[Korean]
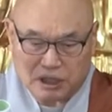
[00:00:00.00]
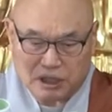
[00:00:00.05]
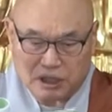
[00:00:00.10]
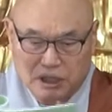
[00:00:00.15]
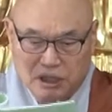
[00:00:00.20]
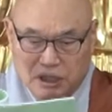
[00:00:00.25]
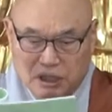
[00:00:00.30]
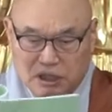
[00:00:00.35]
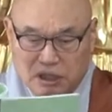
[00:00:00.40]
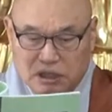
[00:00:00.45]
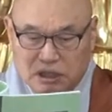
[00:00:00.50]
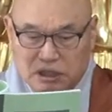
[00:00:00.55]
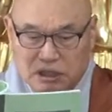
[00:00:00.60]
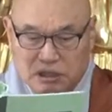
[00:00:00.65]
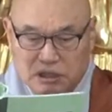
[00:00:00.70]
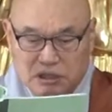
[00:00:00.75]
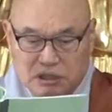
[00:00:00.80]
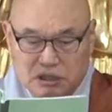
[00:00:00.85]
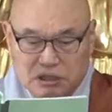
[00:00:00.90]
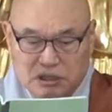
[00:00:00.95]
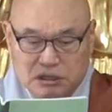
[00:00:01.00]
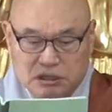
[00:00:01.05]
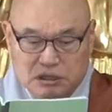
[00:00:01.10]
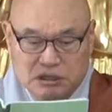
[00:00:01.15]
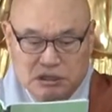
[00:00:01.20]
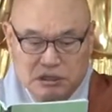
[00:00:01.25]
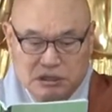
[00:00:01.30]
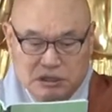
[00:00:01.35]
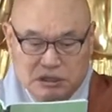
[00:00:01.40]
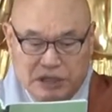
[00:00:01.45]
어,
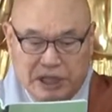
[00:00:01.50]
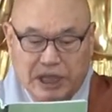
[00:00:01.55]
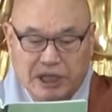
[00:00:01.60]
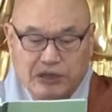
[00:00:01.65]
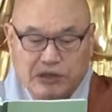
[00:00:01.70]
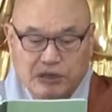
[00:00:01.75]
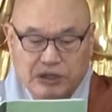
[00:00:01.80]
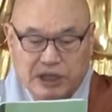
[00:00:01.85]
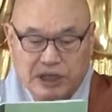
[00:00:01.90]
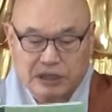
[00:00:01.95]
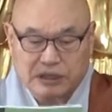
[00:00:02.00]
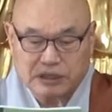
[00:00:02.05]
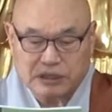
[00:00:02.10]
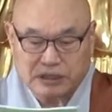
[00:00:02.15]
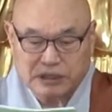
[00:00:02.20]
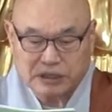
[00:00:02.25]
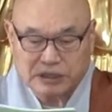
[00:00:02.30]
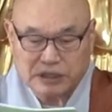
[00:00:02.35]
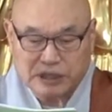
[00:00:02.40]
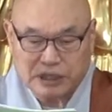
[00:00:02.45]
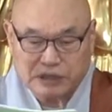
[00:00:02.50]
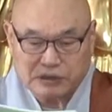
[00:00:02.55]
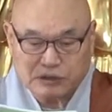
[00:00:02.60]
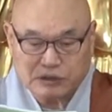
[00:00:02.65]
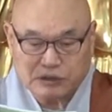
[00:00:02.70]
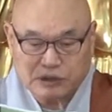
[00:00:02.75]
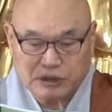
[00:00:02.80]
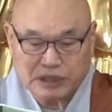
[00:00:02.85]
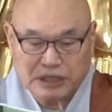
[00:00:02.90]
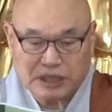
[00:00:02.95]
계율 같은 것을
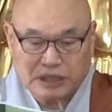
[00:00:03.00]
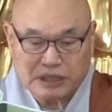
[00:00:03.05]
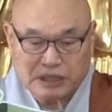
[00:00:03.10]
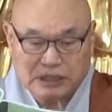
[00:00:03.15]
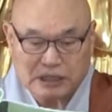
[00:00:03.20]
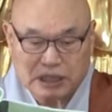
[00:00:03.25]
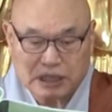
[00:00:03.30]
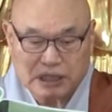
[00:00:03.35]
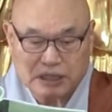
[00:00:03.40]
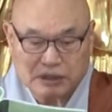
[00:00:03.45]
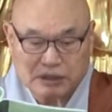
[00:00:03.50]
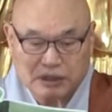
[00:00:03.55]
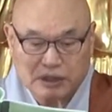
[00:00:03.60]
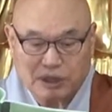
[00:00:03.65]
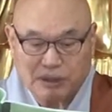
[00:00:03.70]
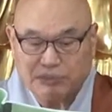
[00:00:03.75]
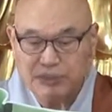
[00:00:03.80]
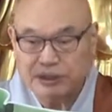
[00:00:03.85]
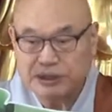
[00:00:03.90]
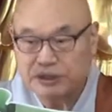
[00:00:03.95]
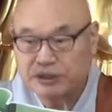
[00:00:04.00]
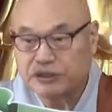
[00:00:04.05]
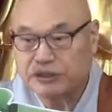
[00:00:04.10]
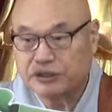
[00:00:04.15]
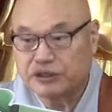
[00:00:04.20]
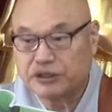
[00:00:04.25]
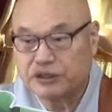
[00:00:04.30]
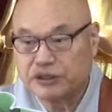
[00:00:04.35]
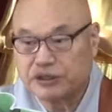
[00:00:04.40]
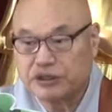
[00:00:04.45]
가지고 이야기를 하기로
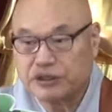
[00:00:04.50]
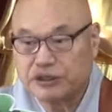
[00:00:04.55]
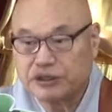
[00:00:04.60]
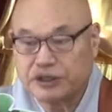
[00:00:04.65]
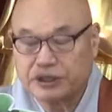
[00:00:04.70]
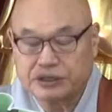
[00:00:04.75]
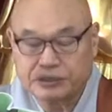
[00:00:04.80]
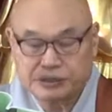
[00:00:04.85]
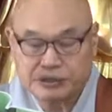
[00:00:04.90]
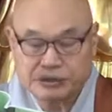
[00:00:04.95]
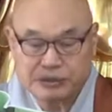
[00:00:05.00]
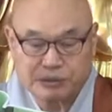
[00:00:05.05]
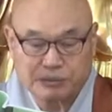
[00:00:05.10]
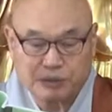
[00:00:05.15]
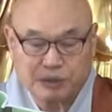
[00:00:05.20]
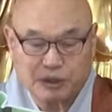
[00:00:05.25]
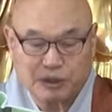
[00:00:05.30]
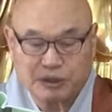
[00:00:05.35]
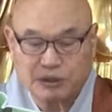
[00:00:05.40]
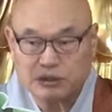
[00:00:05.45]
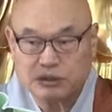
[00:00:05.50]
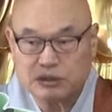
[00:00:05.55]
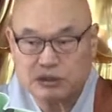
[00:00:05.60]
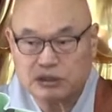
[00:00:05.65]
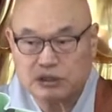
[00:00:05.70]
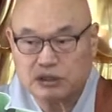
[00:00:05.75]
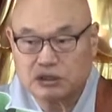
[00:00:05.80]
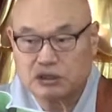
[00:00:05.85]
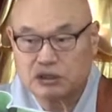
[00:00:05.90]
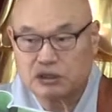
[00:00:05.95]
하면 예를 들어서 뭐
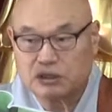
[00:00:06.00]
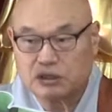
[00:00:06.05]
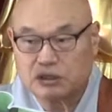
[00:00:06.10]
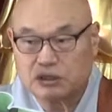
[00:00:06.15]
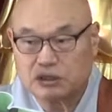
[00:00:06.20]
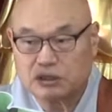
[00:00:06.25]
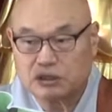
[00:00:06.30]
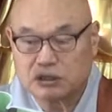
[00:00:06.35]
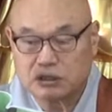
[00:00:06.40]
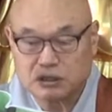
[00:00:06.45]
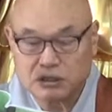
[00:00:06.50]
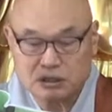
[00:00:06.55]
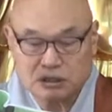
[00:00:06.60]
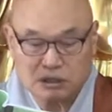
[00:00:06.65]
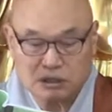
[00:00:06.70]
어,